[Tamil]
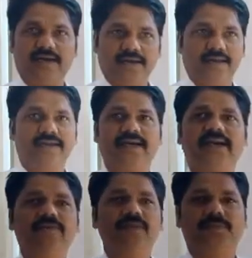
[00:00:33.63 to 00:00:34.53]

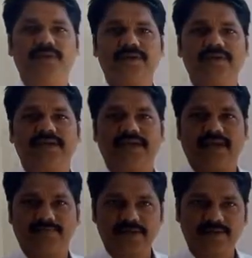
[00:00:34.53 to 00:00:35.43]
நிகழ்வு இப்போது
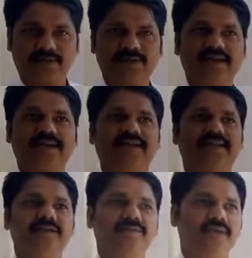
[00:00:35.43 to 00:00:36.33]
இடம்பெற்று கொண்டிருக்கிறது
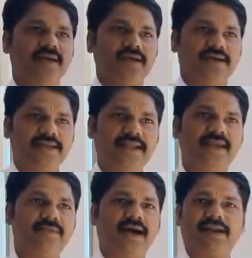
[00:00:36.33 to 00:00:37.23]
இதிலே
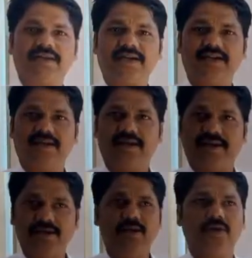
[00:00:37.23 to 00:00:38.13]
மாணவர்கள்
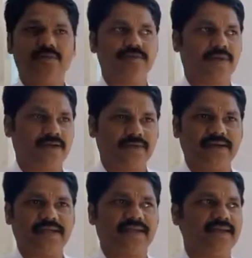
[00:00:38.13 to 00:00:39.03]
எல்லோரும் பங்கு
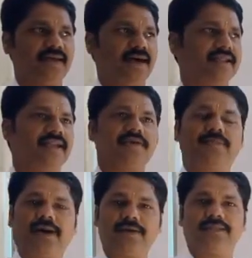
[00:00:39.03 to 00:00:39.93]
பற்றி அதனை
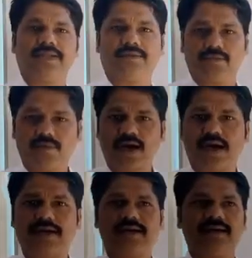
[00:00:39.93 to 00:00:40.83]
பார்ப்பதன்
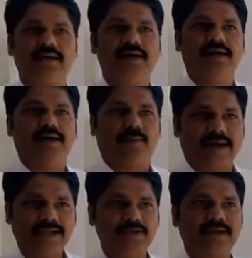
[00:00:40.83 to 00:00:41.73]
ஊடாக
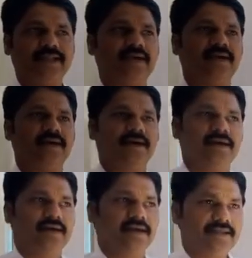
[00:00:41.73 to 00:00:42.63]
மற்றும் அந்த
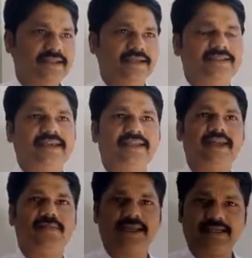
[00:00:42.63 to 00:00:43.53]
இந்த செய்தியை
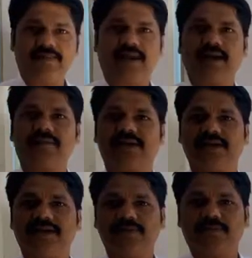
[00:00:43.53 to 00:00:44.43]
மற்ற
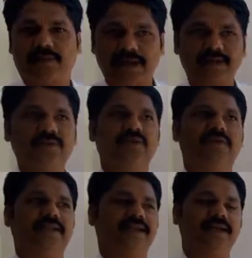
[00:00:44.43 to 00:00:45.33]
மாணவர்களுக்கும் பகிர்ந்து
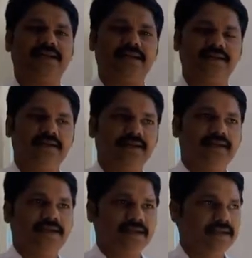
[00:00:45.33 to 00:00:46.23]
கொள்வதனால்
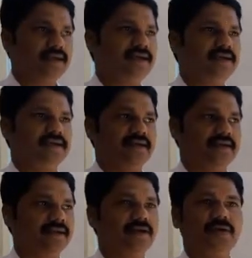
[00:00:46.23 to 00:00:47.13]
நீங்கள்
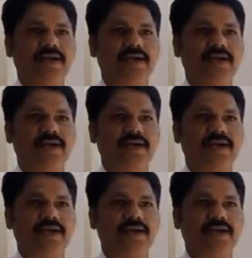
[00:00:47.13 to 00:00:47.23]
எங்களுடைய